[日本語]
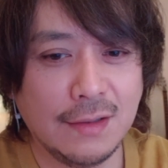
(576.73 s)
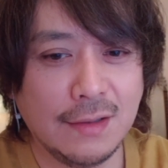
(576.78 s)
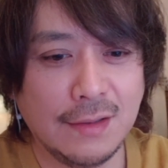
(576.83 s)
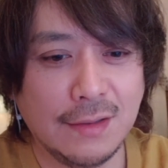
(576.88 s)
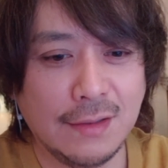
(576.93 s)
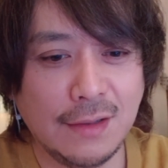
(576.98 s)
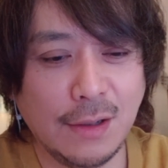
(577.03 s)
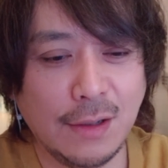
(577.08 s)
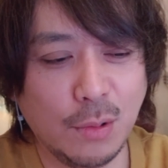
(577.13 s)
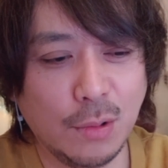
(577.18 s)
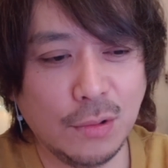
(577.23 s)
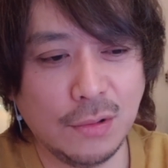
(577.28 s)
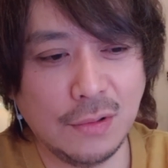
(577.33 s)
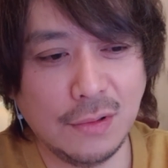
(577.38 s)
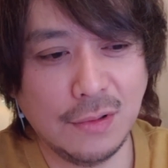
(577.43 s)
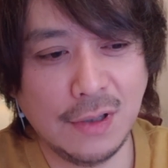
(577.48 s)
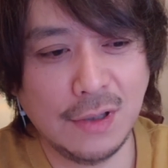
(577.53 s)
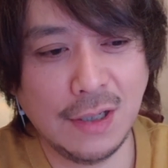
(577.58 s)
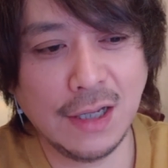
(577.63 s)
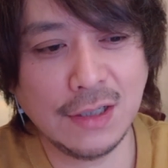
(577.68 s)
でこの
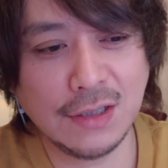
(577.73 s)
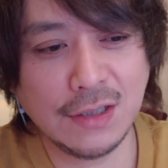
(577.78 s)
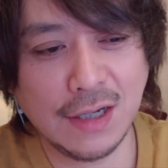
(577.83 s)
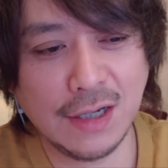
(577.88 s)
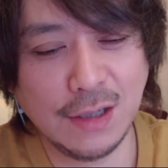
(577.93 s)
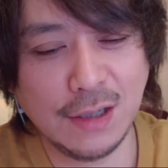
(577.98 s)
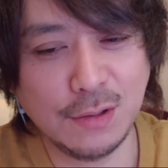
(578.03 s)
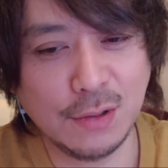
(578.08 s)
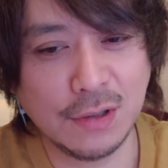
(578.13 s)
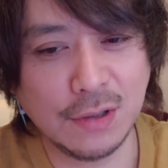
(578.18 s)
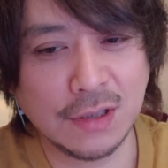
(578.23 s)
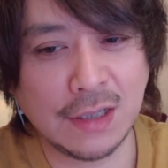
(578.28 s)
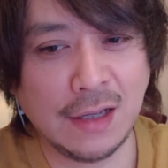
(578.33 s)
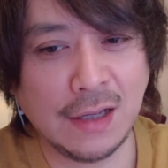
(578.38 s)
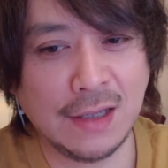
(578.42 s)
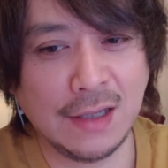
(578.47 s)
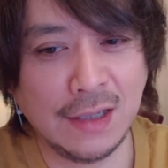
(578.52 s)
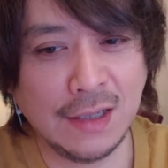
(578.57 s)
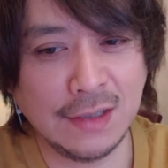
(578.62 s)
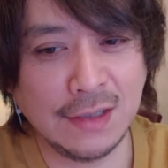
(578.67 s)
東から来る三
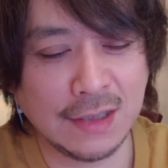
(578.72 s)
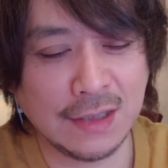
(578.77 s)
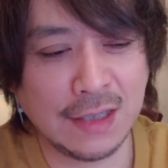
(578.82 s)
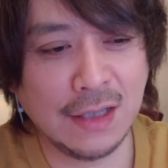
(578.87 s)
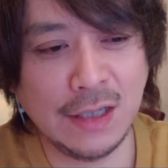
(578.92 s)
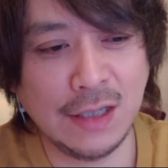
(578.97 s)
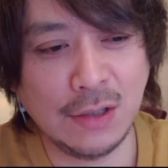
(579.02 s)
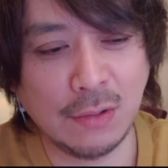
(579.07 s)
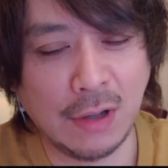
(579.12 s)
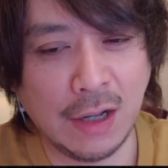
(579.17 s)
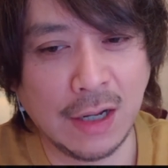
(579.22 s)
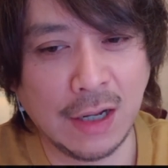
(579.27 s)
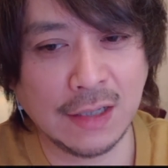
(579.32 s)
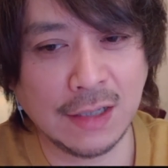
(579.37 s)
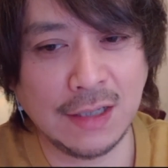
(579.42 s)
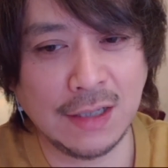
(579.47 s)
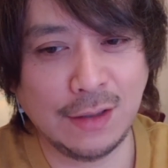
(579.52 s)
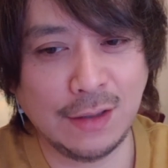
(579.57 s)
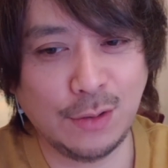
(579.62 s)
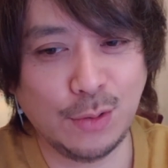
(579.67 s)
賢者3人の博
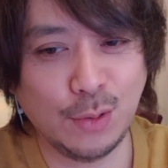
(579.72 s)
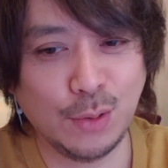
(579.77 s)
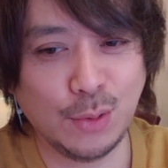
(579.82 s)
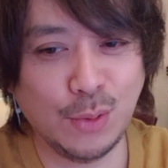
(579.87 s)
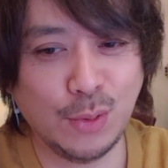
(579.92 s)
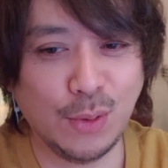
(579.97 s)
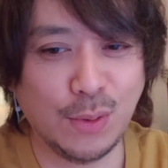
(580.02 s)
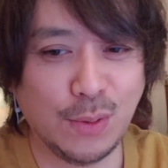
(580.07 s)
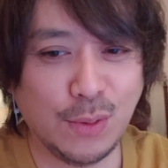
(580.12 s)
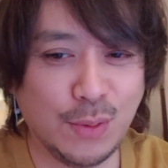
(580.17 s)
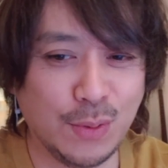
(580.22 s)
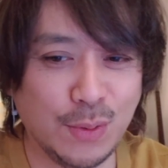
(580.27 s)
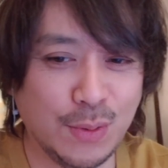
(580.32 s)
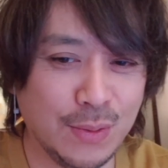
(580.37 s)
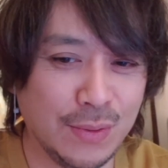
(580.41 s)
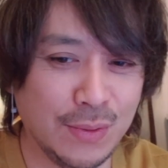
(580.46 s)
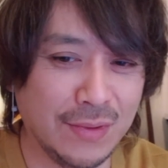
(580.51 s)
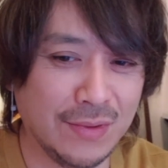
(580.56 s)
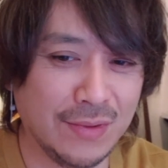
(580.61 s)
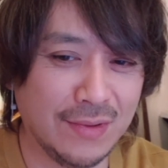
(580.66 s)
士っていうのとこ
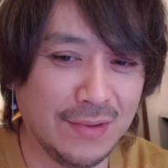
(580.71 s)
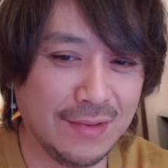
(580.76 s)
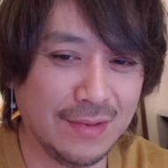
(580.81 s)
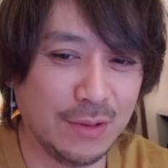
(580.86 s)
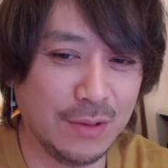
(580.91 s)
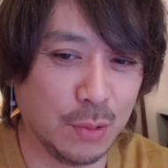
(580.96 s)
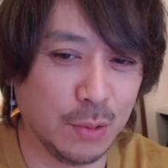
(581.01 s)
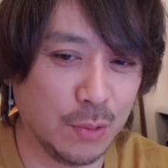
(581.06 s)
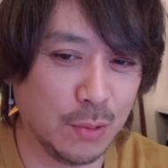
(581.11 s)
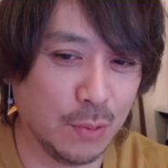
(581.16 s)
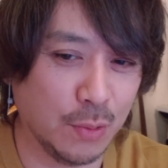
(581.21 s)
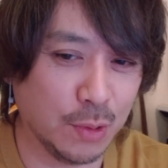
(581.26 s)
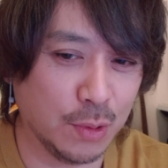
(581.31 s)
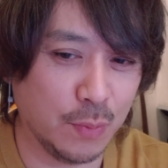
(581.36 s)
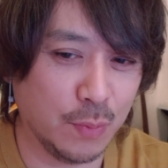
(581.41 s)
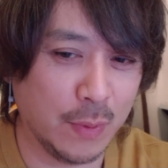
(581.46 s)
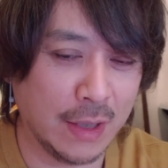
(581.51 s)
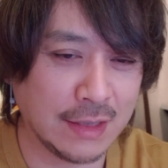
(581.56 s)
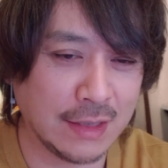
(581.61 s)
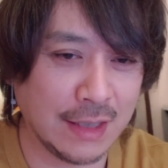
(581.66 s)
の東京
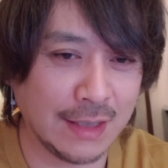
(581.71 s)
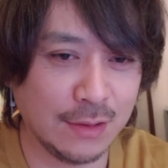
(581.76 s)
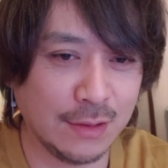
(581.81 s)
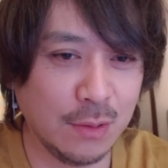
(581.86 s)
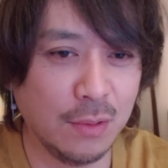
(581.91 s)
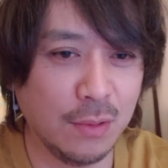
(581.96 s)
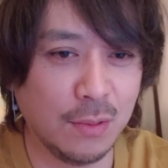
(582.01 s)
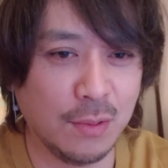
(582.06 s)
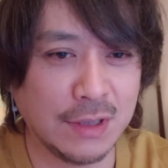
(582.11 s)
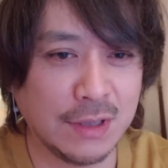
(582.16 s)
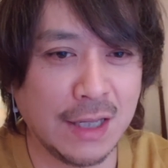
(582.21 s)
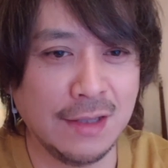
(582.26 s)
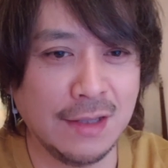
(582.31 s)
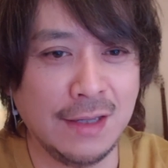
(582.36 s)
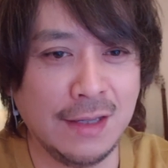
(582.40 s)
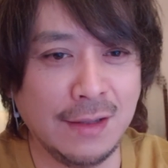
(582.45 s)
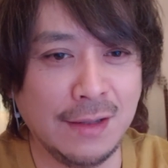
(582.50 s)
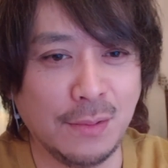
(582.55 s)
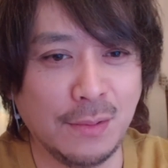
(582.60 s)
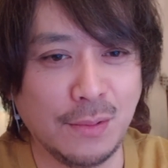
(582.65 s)
ゴッドファーザーズのこう3
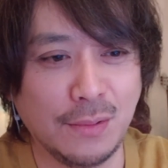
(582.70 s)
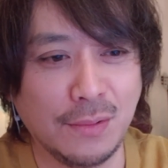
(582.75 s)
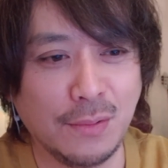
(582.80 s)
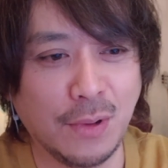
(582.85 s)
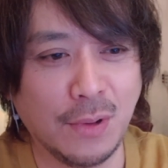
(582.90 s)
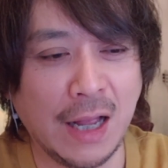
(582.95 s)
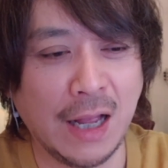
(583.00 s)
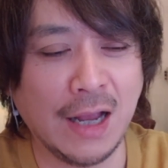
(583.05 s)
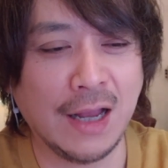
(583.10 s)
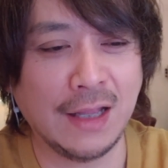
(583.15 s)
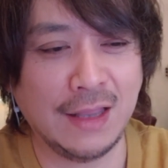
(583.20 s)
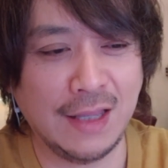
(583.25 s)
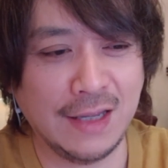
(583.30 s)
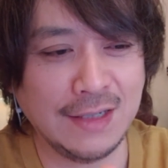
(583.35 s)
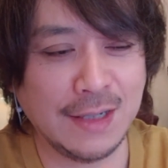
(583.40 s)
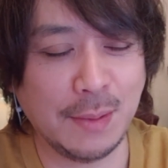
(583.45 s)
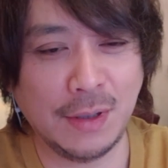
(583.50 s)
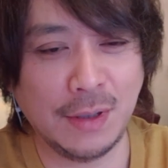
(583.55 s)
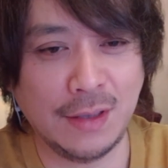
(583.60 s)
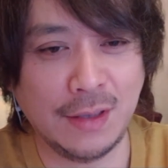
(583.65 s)
人をこうかけて
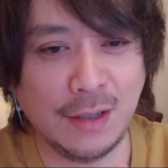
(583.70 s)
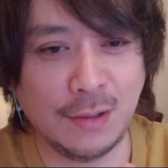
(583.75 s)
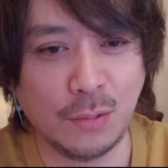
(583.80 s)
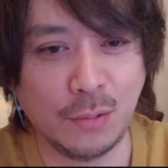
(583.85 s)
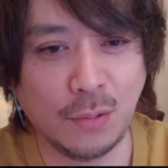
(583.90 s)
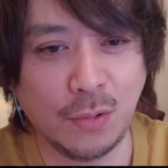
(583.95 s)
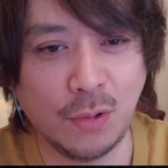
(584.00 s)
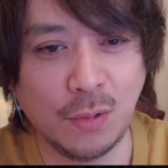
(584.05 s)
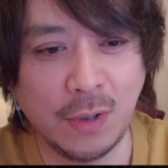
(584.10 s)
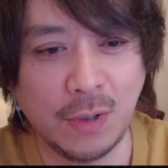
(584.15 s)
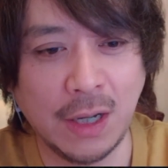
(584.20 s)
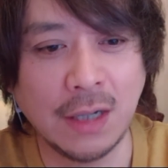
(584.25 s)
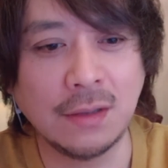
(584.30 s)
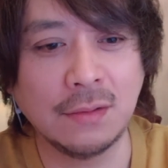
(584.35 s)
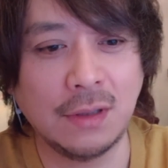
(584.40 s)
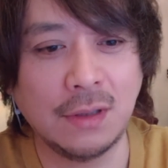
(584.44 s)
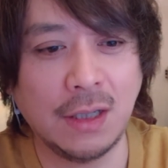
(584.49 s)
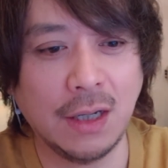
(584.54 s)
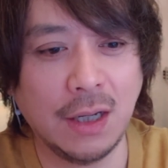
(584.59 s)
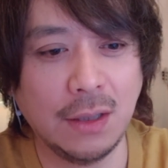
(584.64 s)
喋ってるところもあ
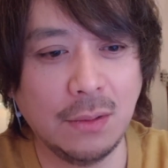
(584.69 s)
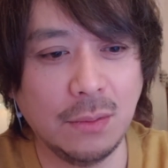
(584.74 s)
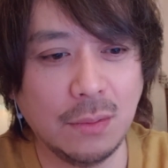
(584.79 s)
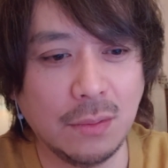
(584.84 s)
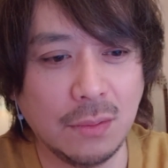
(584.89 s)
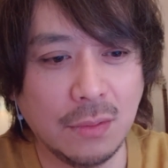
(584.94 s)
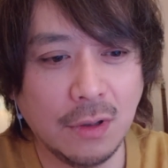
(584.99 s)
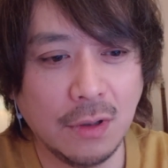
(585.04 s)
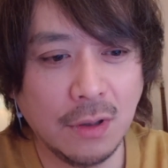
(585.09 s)
るんだけど